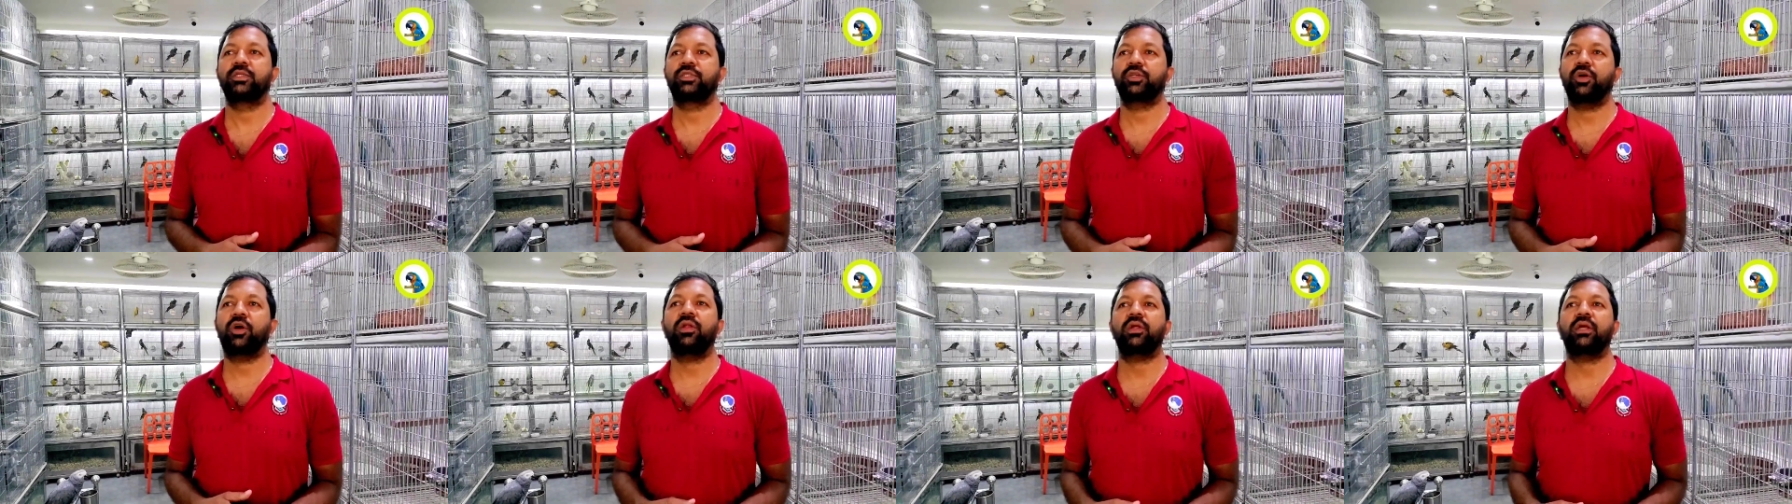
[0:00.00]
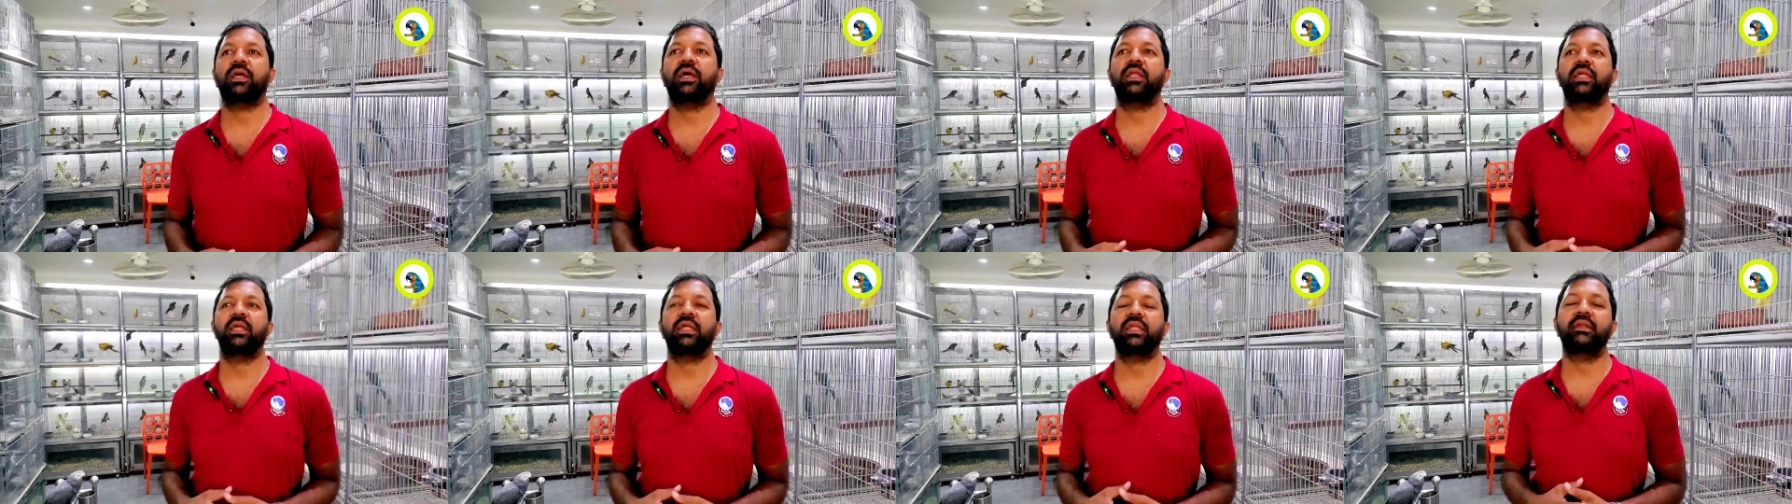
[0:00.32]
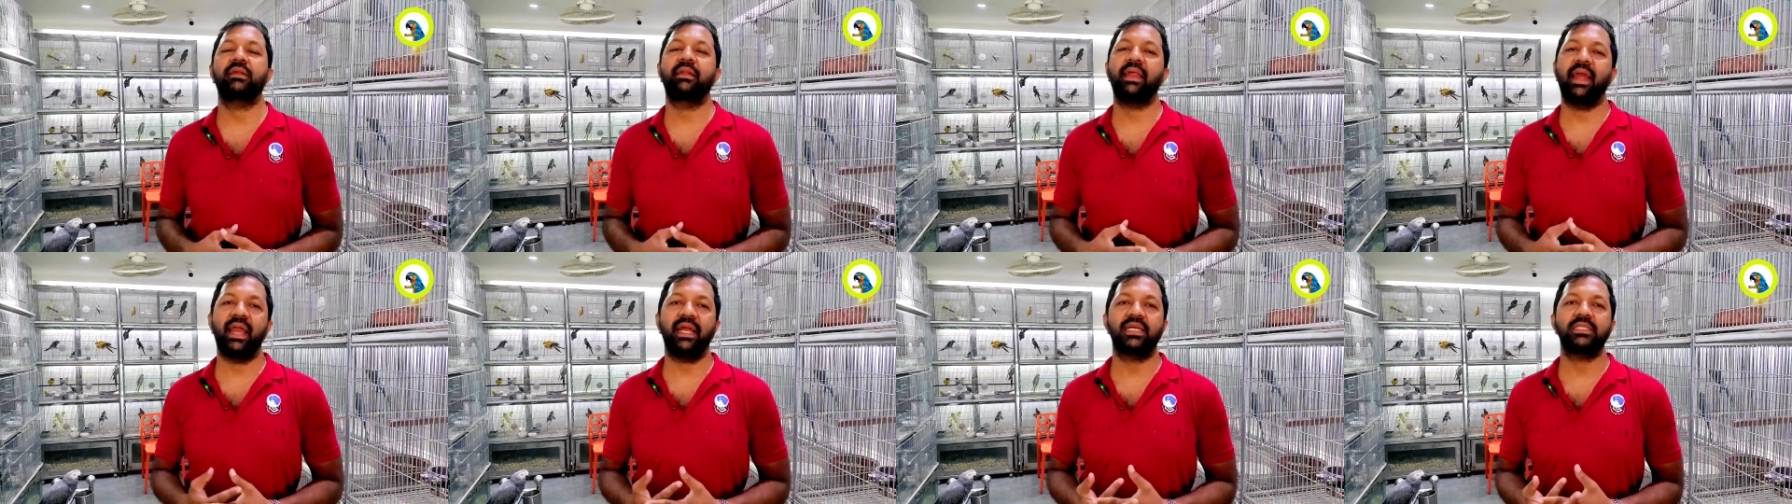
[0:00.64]
সরকারের
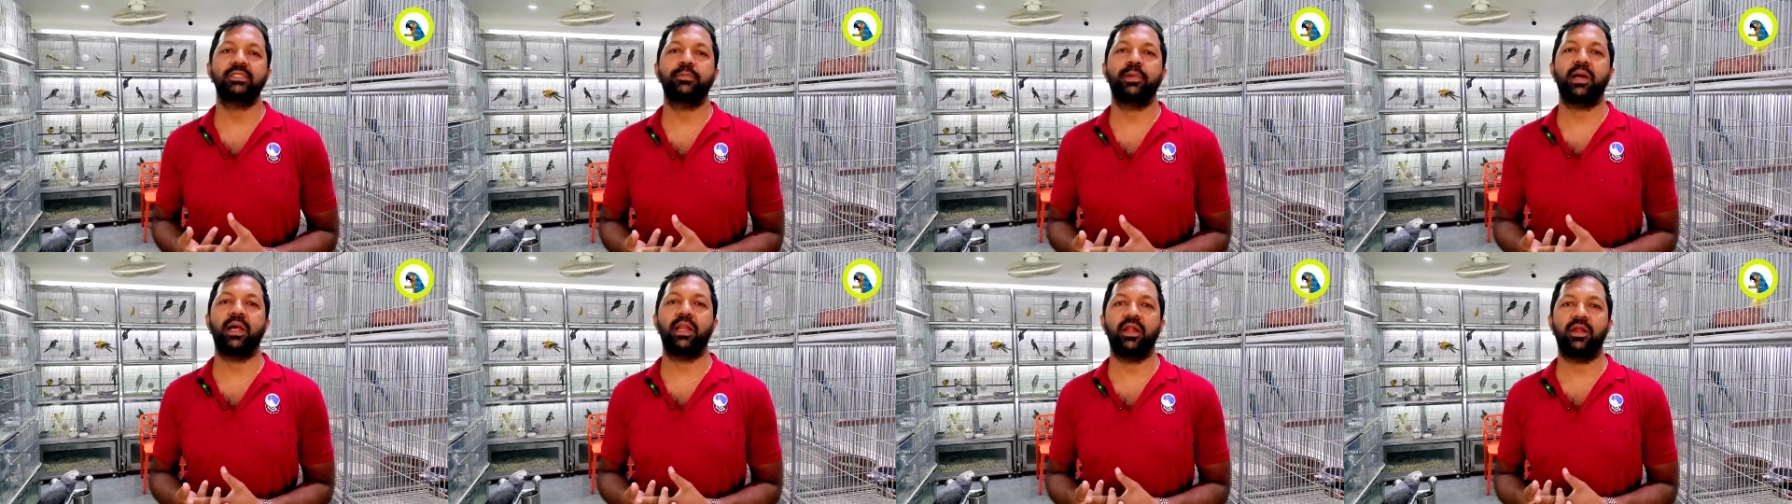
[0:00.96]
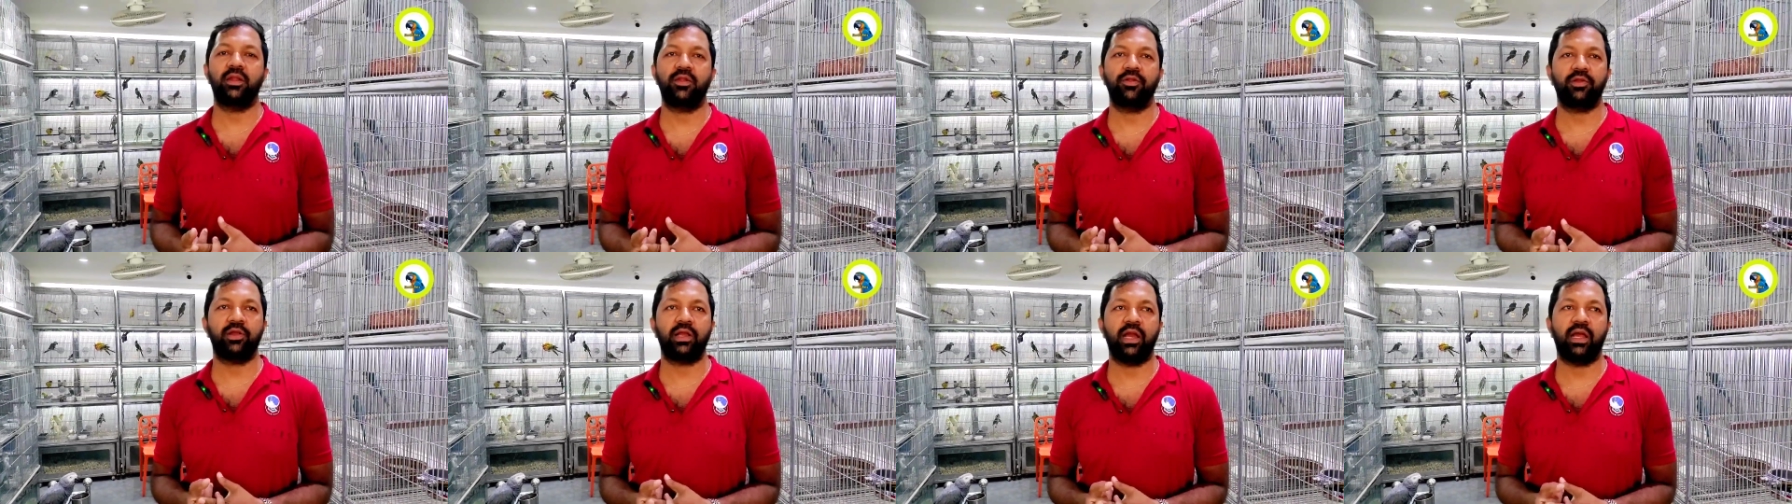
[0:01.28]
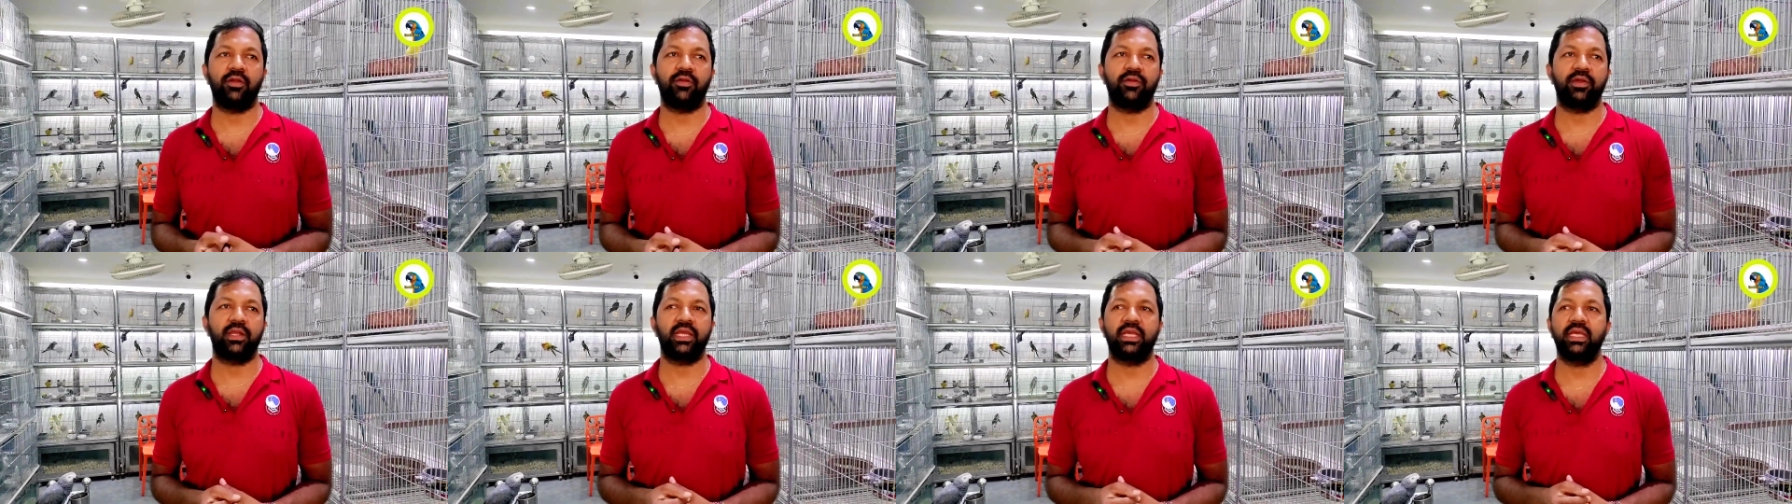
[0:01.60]
ট্যাক্স বাড়ানোর
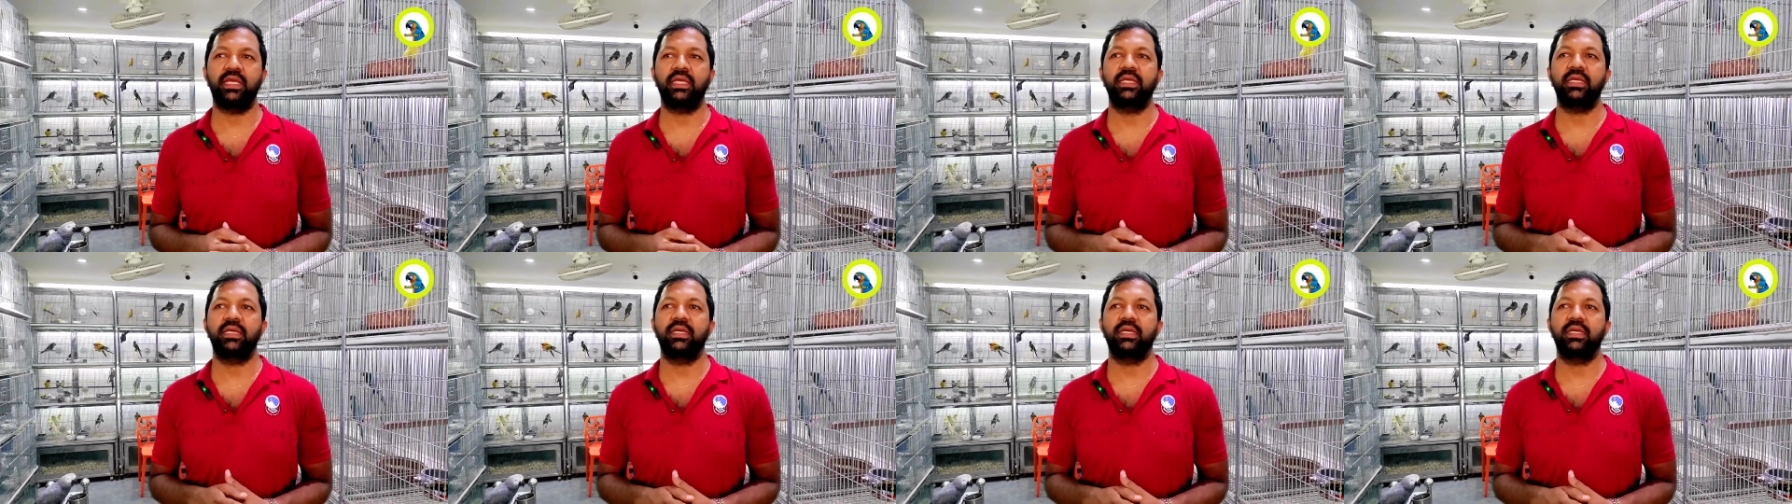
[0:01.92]
কারণে